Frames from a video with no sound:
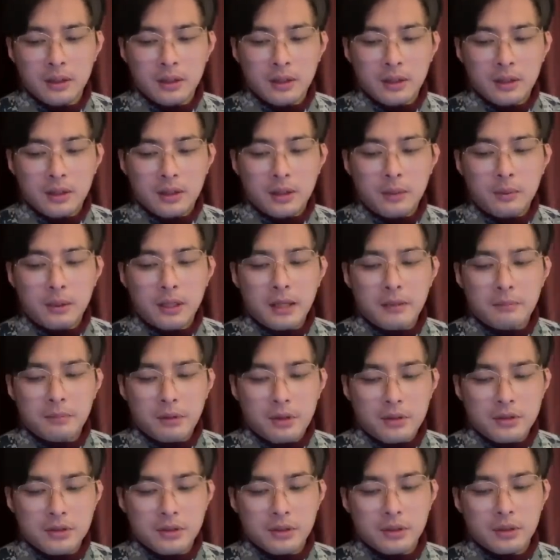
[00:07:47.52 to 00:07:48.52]
奥布莱恩表
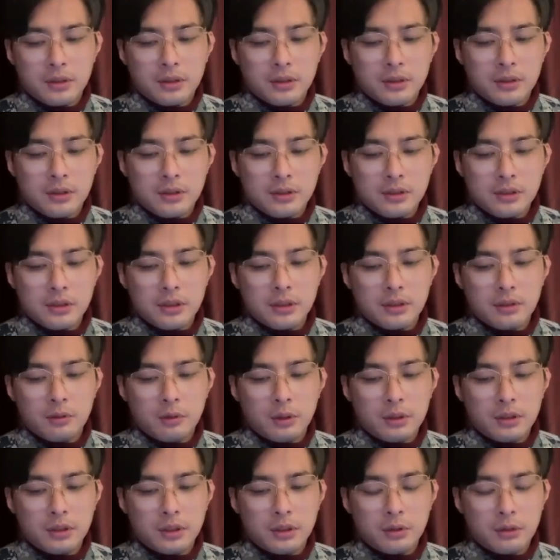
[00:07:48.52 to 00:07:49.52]
示，这
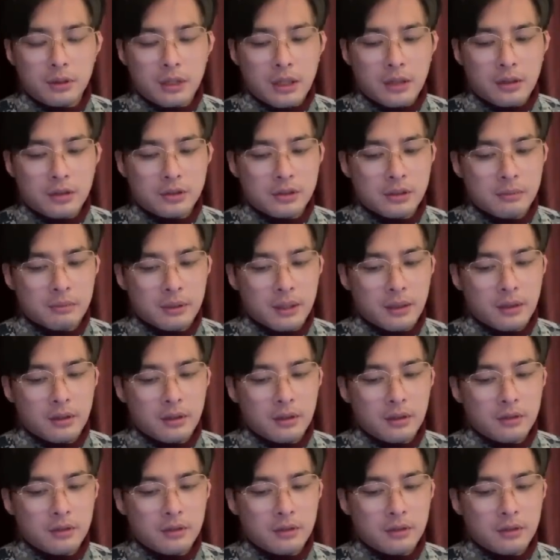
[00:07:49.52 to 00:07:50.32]
问题有两个层面。